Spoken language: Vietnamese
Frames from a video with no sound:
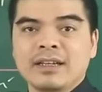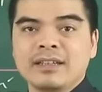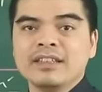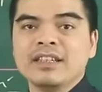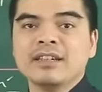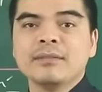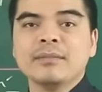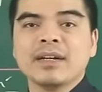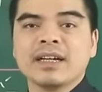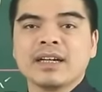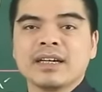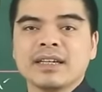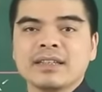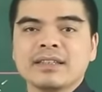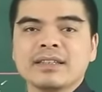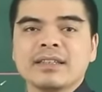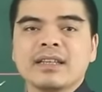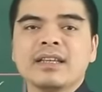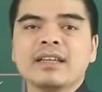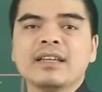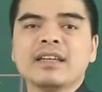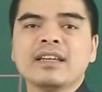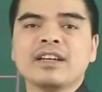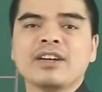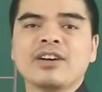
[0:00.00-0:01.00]
nhưng mà cái
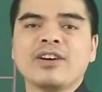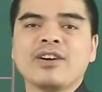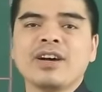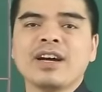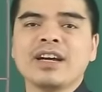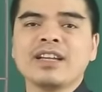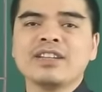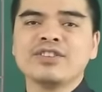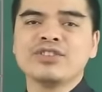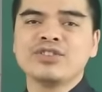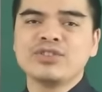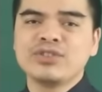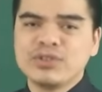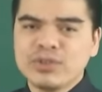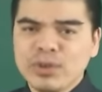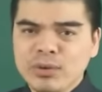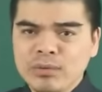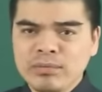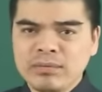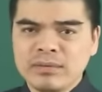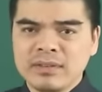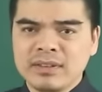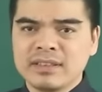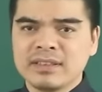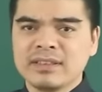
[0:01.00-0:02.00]
tình hình khó khăn
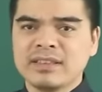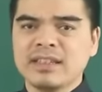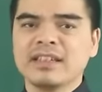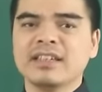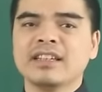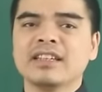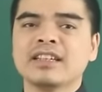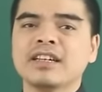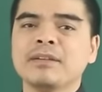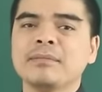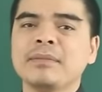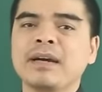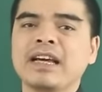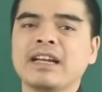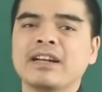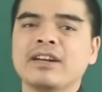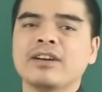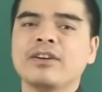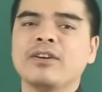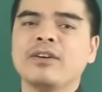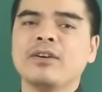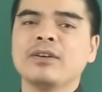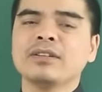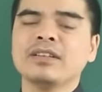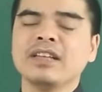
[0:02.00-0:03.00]
chung sẽ khiến các bạn
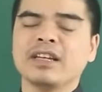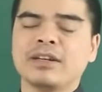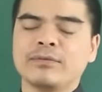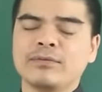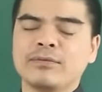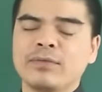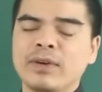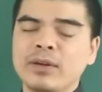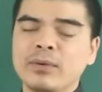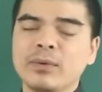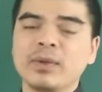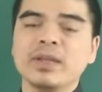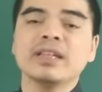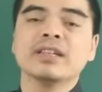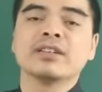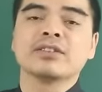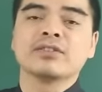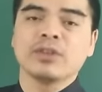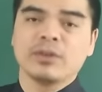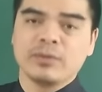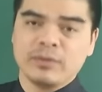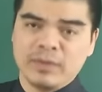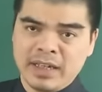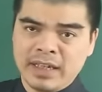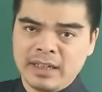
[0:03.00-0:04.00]
khó có thể phát huy được
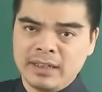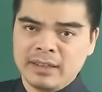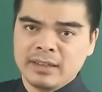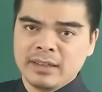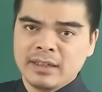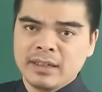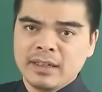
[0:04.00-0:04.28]
trọn vẹn.